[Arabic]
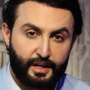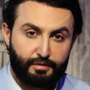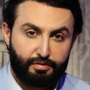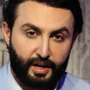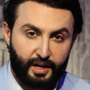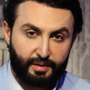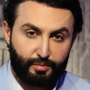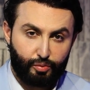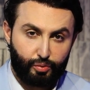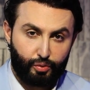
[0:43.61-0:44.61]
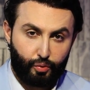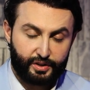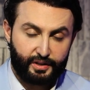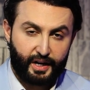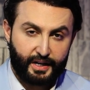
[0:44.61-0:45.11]
في هذا الموضوع
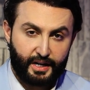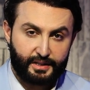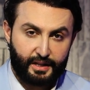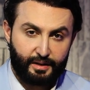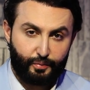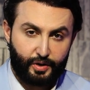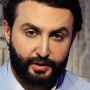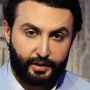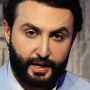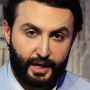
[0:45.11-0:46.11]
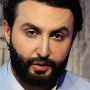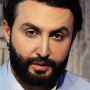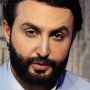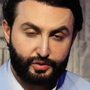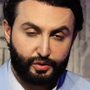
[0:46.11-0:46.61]
وتداعياته على المواطن العراقي في
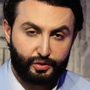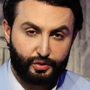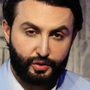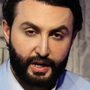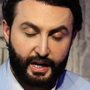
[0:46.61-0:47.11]
الاستوديو